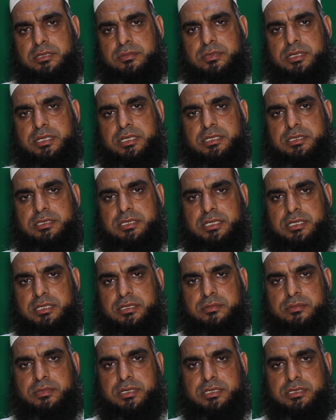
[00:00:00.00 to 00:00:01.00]
है बल्कि
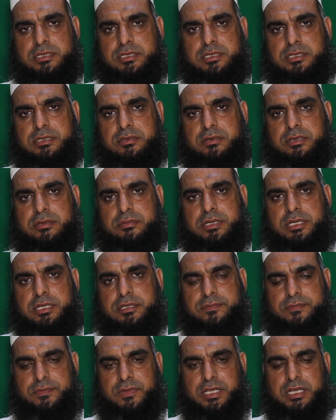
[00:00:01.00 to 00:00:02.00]
ज़्यादा बायस सवाब है
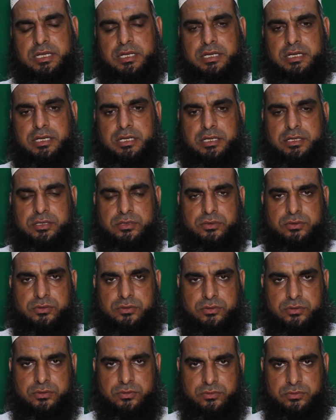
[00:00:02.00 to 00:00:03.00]

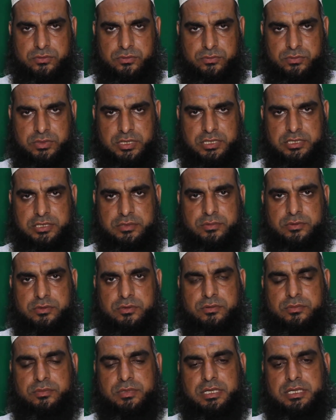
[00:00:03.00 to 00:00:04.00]
तो वाजिब
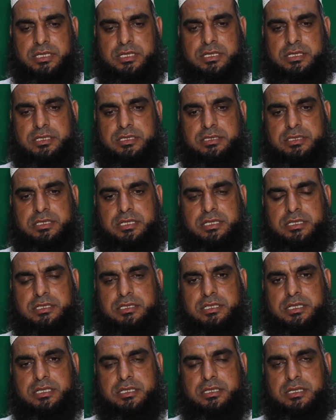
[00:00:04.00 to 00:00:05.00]
क़ुरबानी से
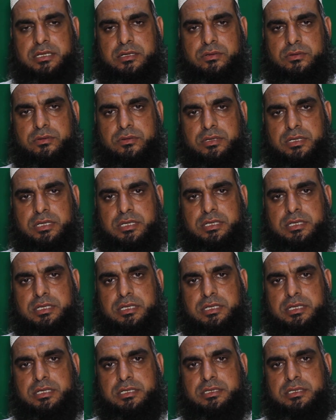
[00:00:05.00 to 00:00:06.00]
इसका ताल्लुक़ नहीं
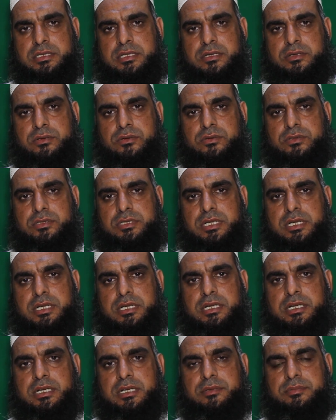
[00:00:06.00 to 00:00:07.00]
है कि इसका गोश
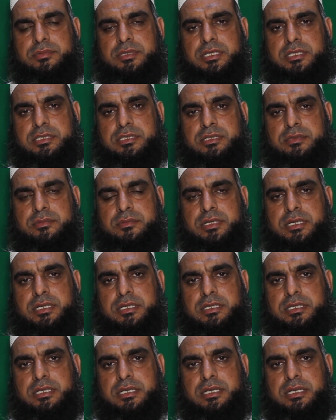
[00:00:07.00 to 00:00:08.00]
आगे आप तकसीम
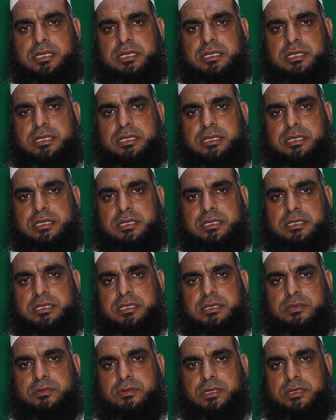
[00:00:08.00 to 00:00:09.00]
करते हैं नहीं
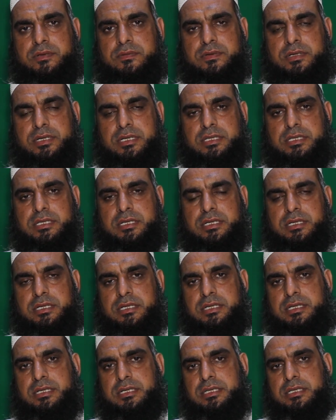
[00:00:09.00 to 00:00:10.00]
करते वक़फ़ करते
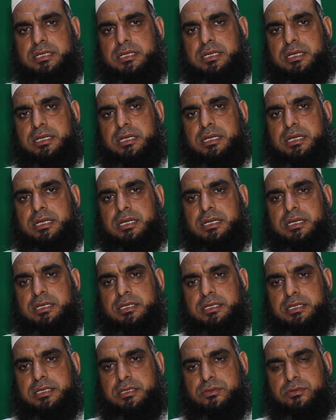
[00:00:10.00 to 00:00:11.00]
नहीं करते
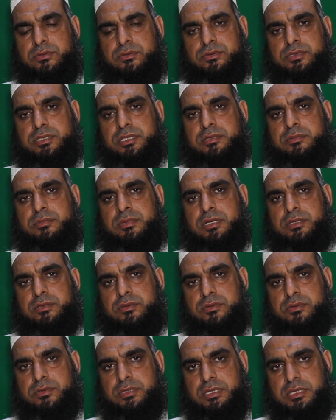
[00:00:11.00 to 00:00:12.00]
ये एक दूसरी बात
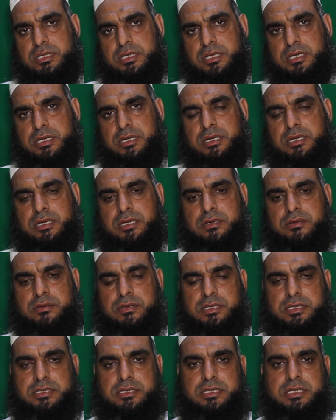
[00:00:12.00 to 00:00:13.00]
होगी
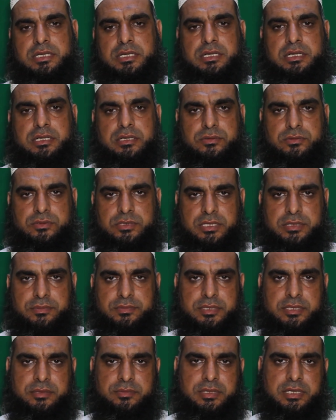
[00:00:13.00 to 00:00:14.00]
और इसका
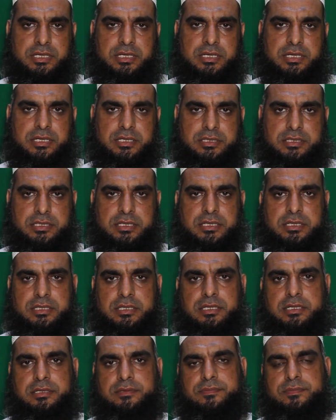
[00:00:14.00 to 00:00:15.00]
जबता मैंने अर्ज़ कर
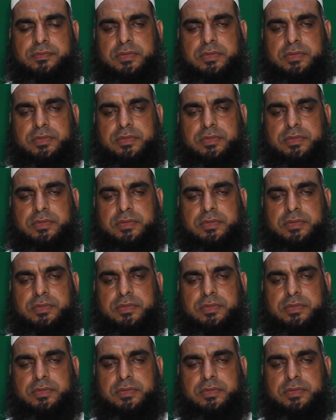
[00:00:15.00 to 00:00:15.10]
दिया